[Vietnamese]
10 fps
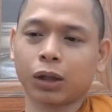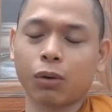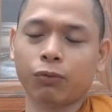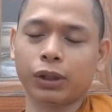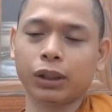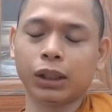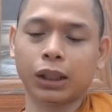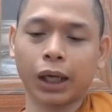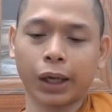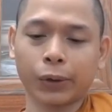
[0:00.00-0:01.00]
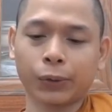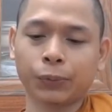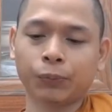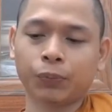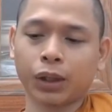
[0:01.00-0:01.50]
có một vị tỳ kheo
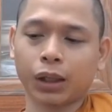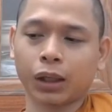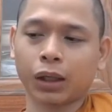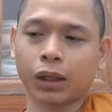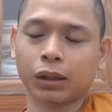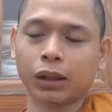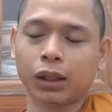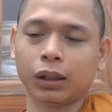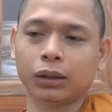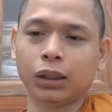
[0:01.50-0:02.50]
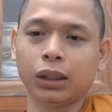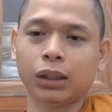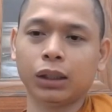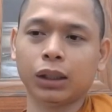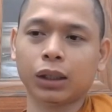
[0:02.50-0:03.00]
à, để
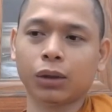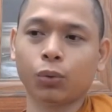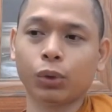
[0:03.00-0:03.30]
đi à,